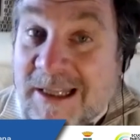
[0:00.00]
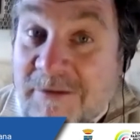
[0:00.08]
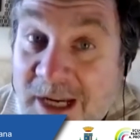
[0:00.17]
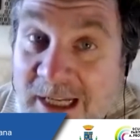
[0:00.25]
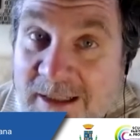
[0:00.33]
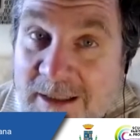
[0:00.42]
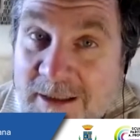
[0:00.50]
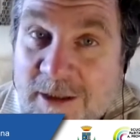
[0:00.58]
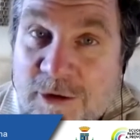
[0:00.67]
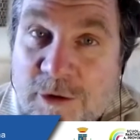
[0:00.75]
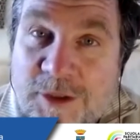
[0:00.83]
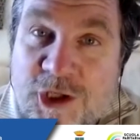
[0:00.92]
20 del
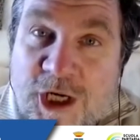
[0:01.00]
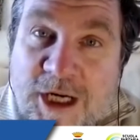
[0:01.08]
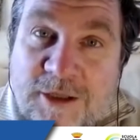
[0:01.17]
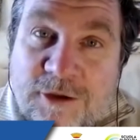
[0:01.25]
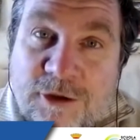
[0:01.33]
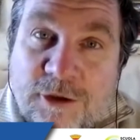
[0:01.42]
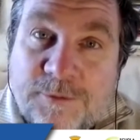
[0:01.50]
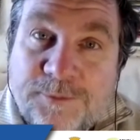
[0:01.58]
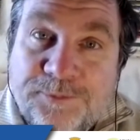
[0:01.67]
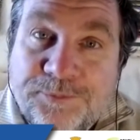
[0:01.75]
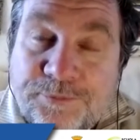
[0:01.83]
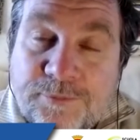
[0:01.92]
Novecento
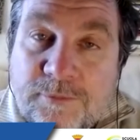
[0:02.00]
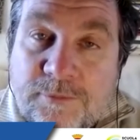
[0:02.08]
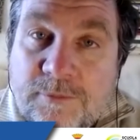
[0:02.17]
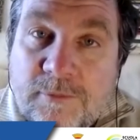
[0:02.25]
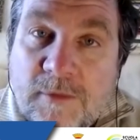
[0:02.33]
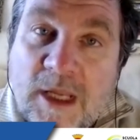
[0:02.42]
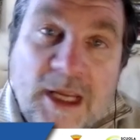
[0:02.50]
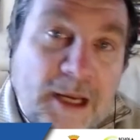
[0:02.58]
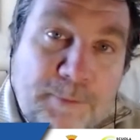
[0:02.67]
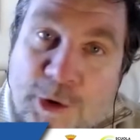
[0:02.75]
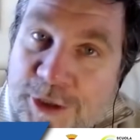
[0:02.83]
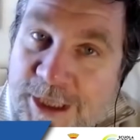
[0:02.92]
e
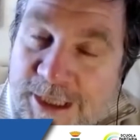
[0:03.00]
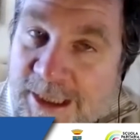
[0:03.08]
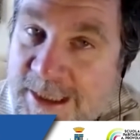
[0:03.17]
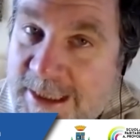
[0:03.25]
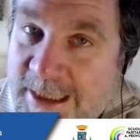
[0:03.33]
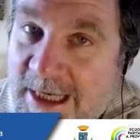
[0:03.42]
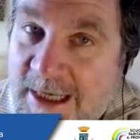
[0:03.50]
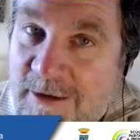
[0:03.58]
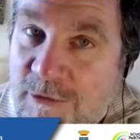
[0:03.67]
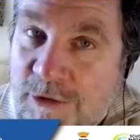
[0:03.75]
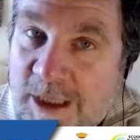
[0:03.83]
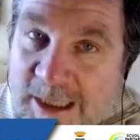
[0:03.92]
poi inizia
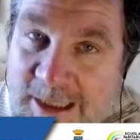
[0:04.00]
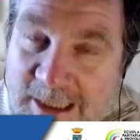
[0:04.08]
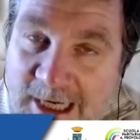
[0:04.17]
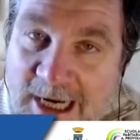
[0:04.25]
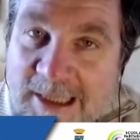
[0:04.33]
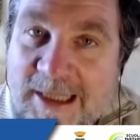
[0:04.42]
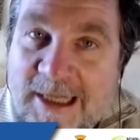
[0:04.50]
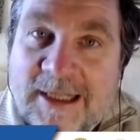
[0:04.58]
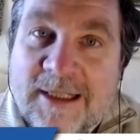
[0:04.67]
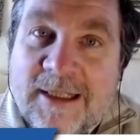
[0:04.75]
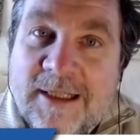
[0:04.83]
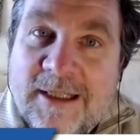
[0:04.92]
una ritirata
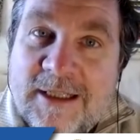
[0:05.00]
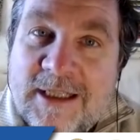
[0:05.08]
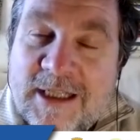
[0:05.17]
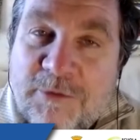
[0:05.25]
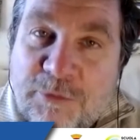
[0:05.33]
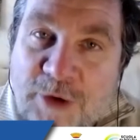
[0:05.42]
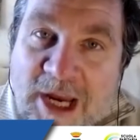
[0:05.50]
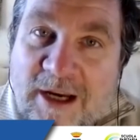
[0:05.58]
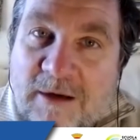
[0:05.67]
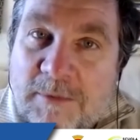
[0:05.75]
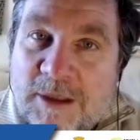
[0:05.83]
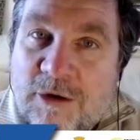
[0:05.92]
si
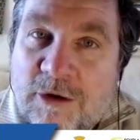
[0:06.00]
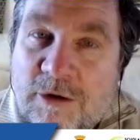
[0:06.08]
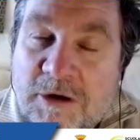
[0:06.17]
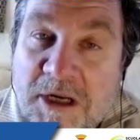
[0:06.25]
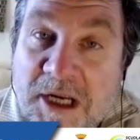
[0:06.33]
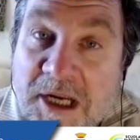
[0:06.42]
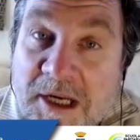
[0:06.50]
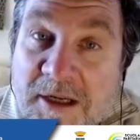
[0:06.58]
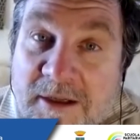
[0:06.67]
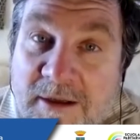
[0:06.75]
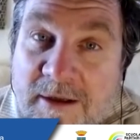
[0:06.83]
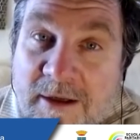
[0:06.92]
fermano e
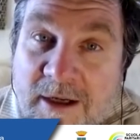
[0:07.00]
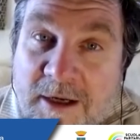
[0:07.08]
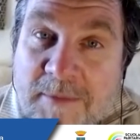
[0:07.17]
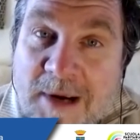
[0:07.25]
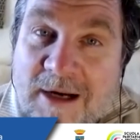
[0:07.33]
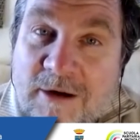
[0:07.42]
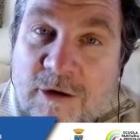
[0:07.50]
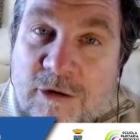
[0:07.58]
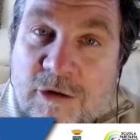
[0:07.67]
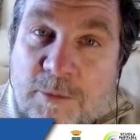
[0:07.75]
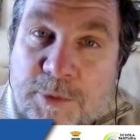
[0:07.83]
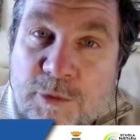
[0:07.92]
eh,
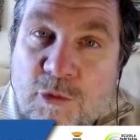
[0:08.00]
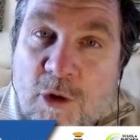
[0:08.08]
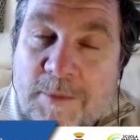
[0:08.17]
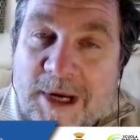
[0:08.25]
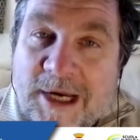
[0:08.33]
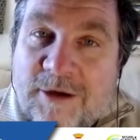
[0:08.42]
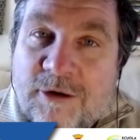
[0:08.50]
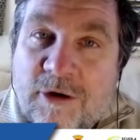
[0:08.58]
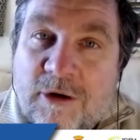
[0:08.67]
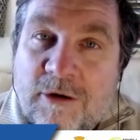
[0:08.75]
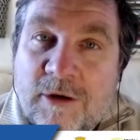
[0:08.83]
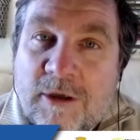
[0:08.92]
rimangono più o
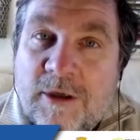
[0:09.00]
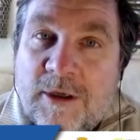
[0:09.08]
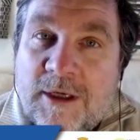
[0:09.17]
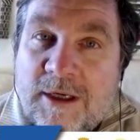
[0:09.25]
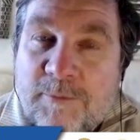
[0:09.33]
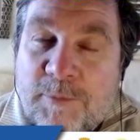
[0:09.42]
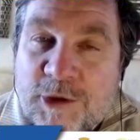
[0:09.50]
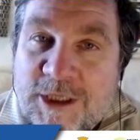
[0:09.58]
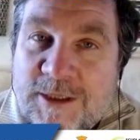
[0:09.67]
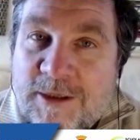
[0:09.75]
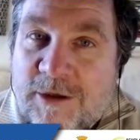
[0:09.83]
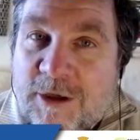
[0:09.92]
meno in
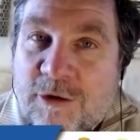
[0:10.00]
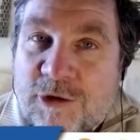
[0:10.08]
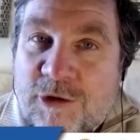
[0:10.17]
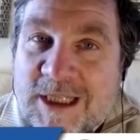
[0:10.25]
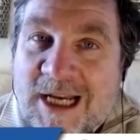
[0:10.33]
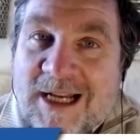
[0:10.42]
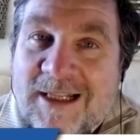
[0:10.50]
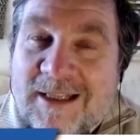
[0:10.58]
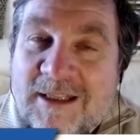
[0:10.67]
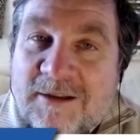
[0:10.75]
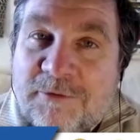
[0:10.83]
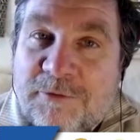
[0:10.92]
posizione
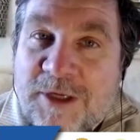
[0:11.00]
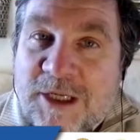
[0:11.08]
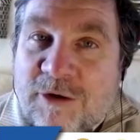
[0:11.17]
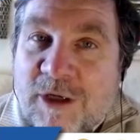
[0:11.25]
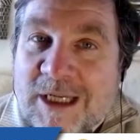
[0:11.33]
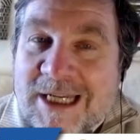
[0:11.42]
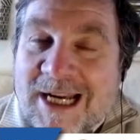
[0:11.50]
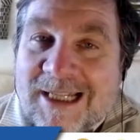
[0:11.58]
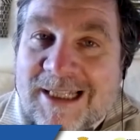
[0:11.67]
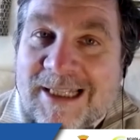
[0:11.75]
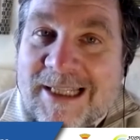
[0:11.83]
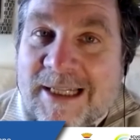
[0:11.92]
costante fino agli
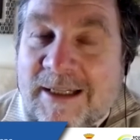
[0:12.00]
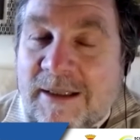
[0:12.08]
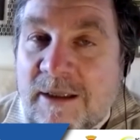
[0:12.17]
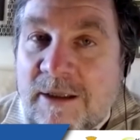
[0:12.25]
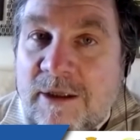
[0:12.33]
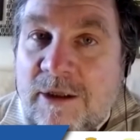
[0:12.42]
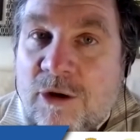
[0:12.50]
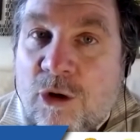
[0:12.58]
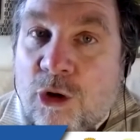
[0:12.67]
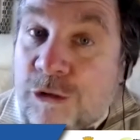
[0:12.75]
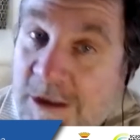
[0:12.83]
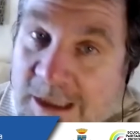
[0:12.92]
anni
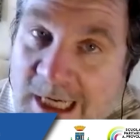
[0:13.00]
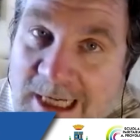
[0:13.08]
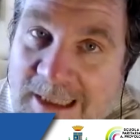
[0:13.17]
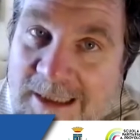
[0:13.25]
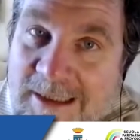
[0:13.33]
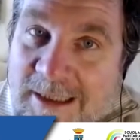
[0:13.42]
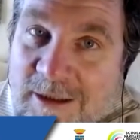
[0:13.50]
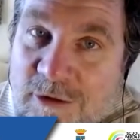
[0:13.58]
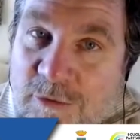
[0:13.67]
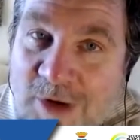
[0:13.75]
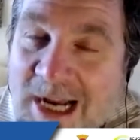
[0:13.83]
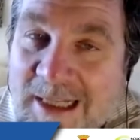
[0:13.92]

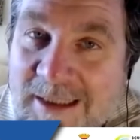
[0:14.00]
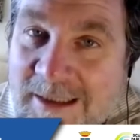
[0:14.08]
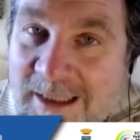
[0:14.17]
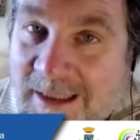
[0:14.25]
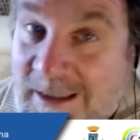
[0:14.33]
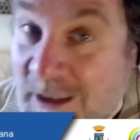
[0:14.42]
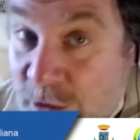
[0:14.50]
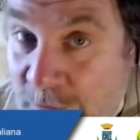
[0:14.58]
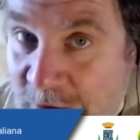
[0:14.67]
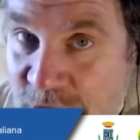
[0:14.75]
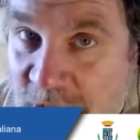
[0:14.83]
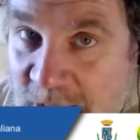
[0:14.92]
80-90 del
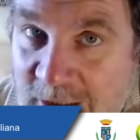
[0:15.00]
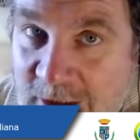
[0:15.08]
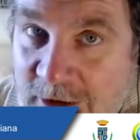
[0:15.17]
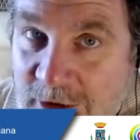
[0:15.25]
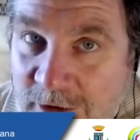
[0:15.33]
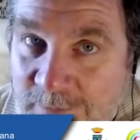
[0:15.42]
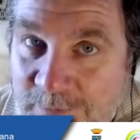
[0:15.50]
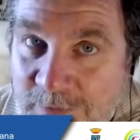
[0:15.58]
Novecento